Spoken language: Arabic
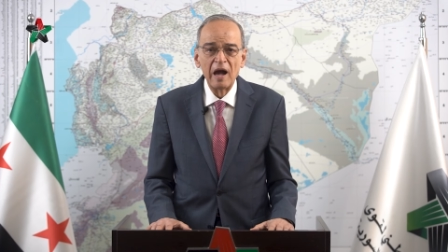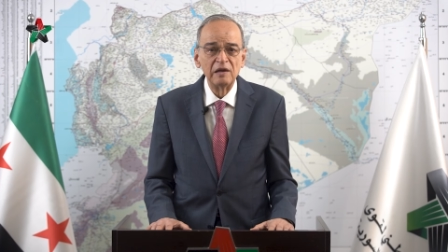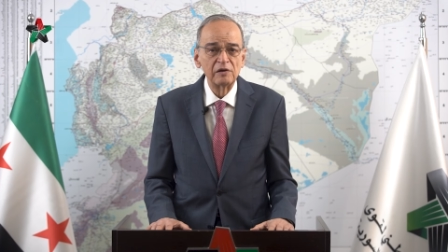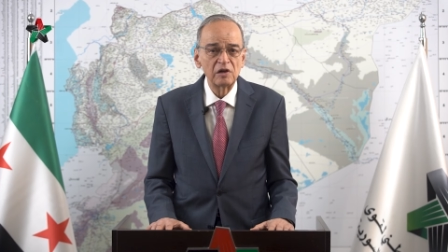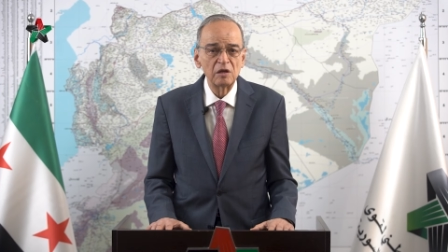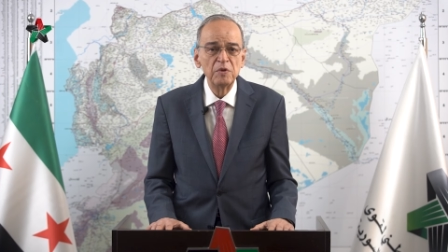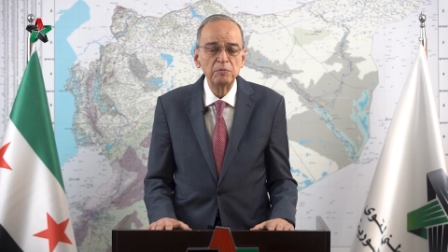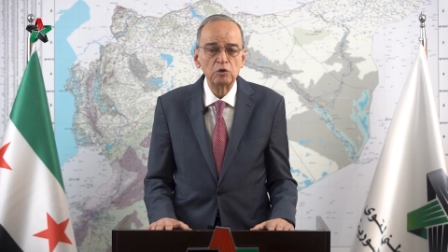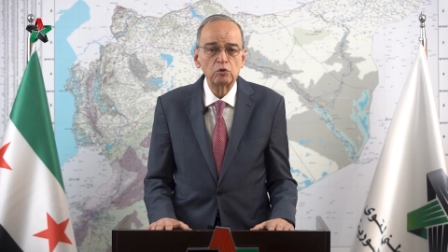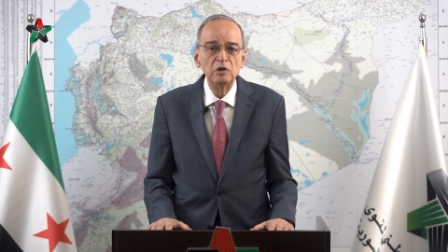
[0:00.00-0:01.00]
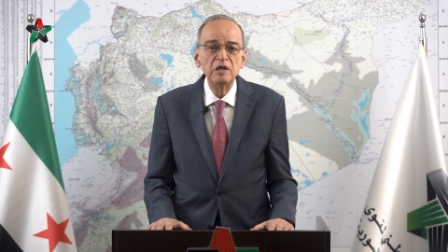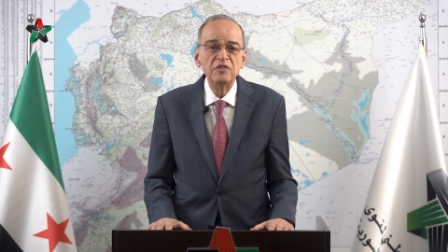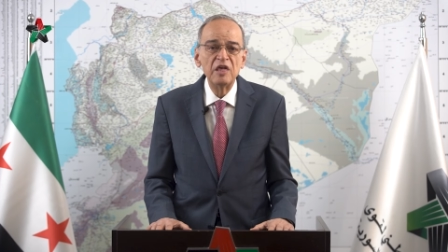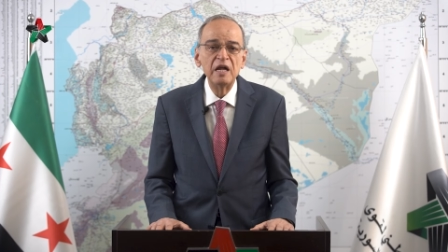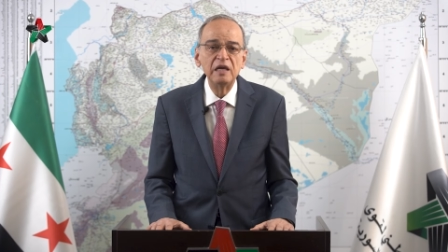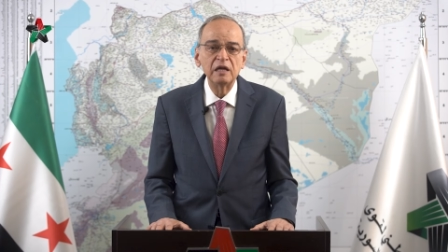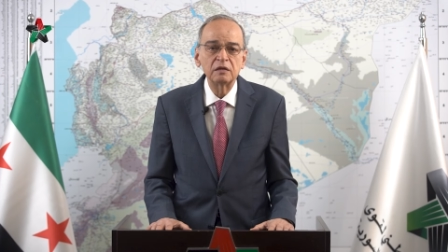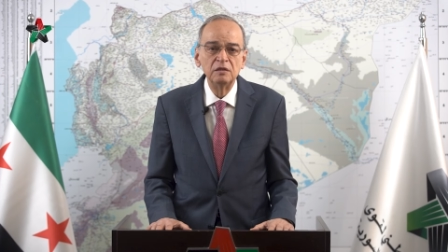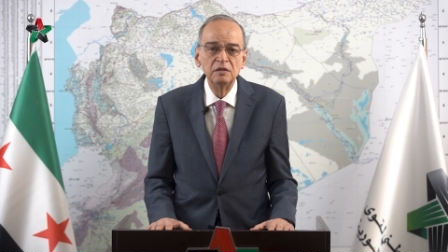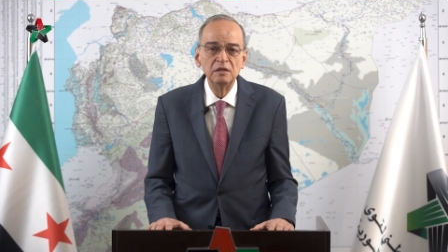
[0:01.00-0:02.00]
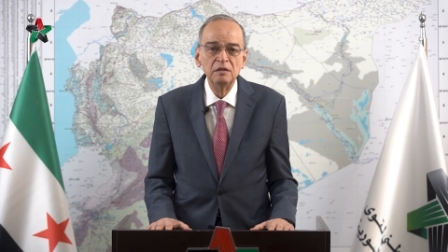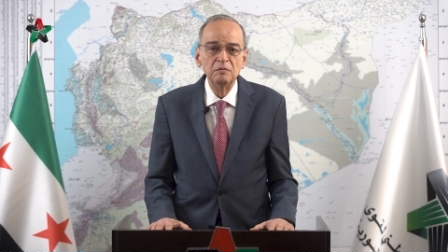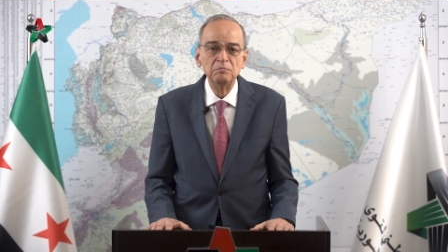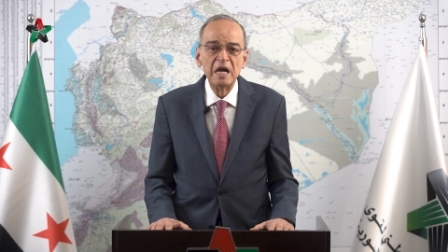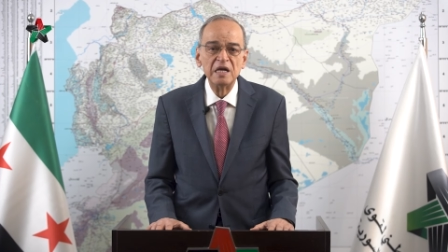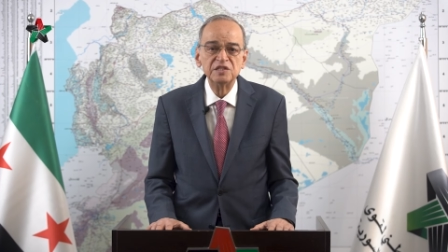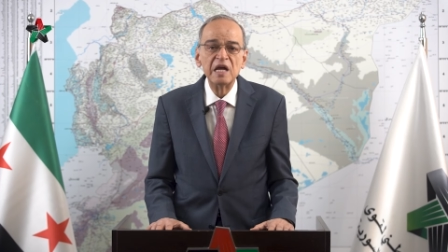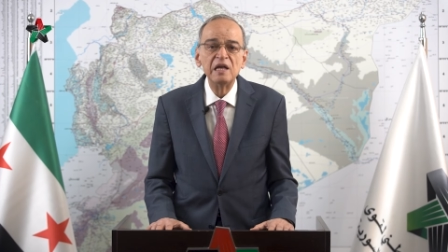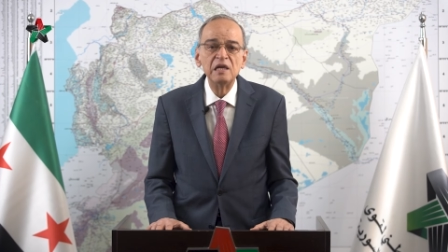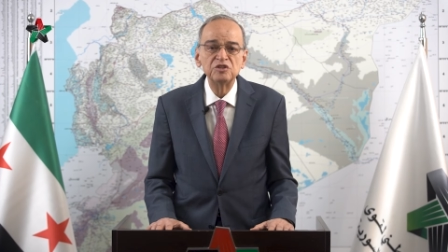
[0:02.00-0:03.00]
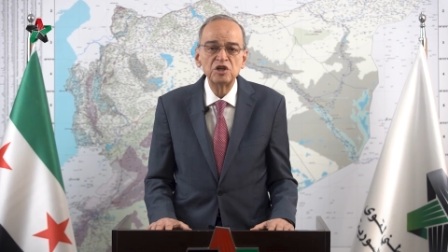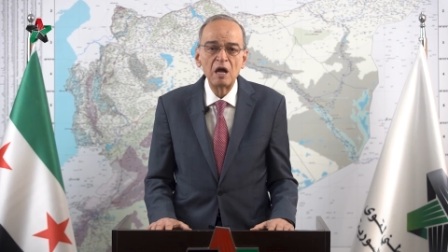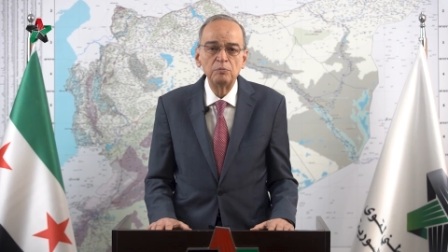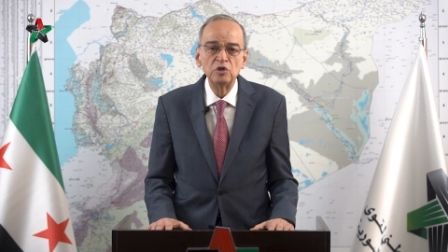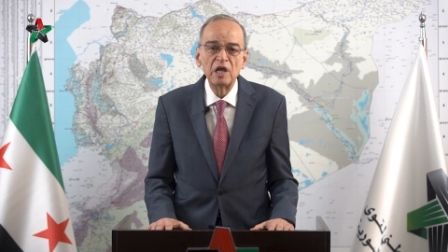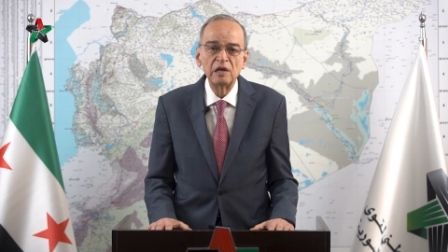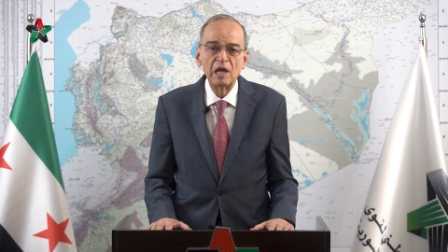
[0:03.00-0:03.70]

على الرغم من كل ذلك ما زال شعبنا